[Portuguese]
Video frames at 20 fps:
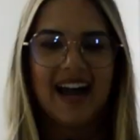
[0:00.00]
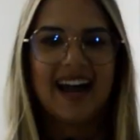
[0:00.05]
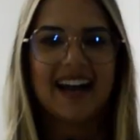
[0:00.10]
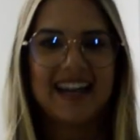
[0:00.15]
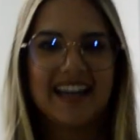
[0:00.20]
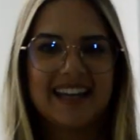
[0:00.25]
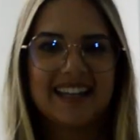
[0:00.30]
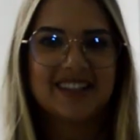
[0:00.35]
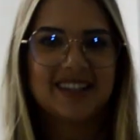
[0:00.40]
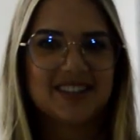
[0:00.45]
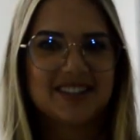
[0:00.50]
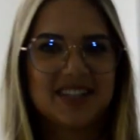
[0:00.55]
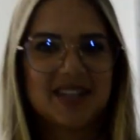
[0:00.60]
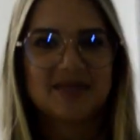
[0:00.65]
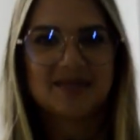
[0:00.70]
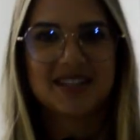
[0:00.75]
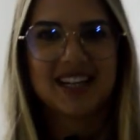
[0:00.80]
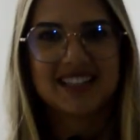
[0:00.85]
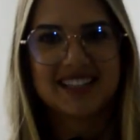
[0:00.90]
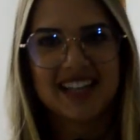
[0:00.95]
Aqui nós
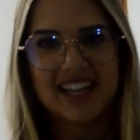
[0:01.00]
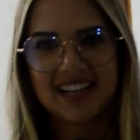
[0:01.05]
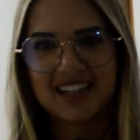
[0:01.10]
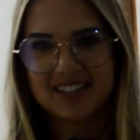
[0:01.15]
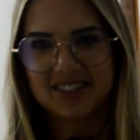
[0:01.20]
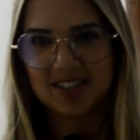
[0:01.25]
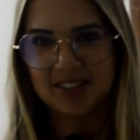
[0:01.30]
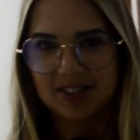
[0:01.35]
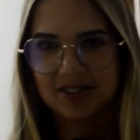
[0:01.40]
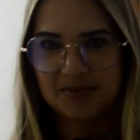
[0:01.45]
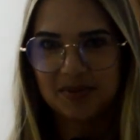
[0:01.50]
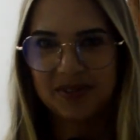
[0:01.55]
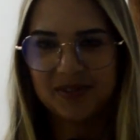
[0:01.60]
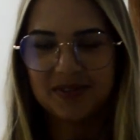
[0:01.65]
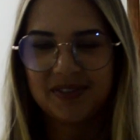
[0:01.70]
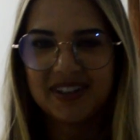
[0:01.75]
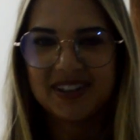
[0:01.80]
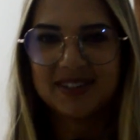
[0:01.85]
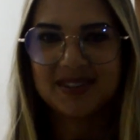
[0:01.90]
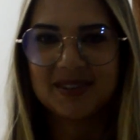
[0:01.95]
temos as salas dos
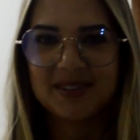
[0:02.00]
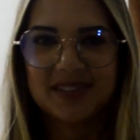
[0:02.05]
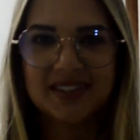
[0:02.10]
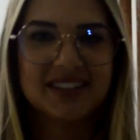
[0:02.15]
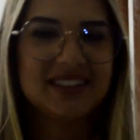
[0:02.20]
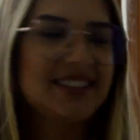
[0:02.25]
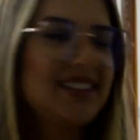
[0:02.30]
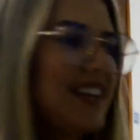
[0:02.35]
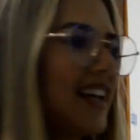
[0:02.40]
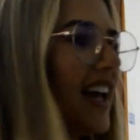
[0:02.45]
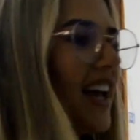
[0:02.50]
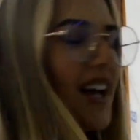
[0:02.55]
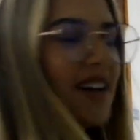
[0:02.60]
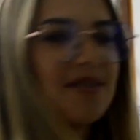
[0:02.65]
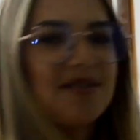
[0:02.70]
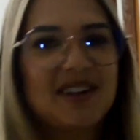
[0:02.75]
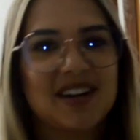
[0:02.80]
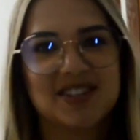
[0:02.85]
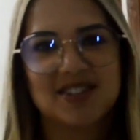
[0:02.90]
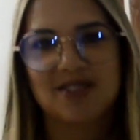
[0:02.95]
professores.
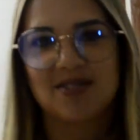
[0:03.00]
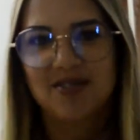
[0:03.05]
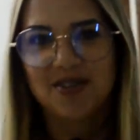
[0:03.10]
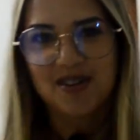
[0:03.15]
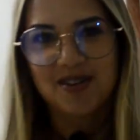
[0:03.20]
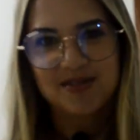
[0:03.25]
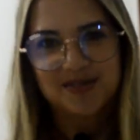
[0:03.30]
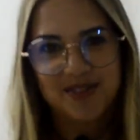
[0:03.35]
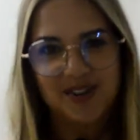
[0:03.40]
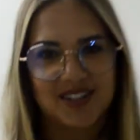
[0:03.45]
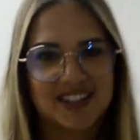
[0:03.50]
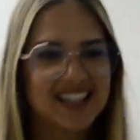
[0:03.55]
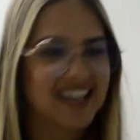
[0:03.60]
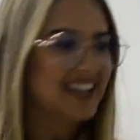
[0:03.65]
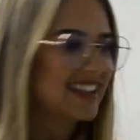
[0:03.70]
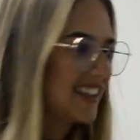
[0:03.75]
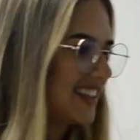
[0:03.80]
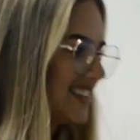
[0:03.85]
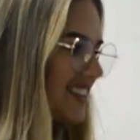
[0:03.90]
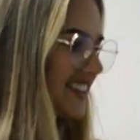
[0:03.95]
Vejam o conforto que é
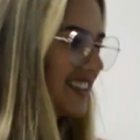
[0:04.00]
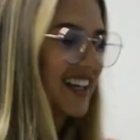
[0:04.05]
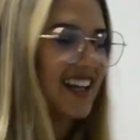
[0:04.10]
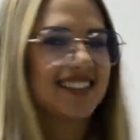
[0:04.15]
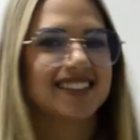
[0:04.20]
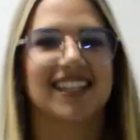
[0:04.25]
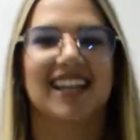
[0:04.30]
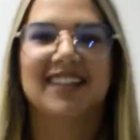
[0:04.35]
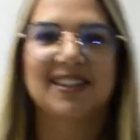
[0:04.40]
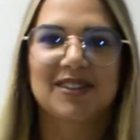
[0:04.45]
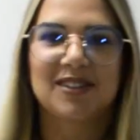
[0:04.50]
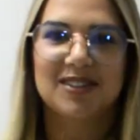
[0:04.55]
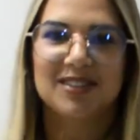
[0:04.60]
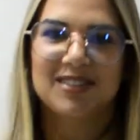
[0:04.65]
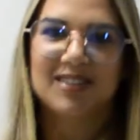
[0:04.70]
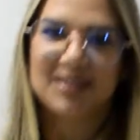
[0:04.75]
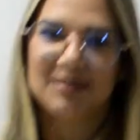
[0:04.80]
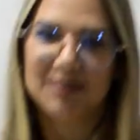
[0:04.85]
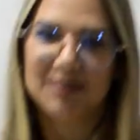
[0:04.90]
destinado a todos os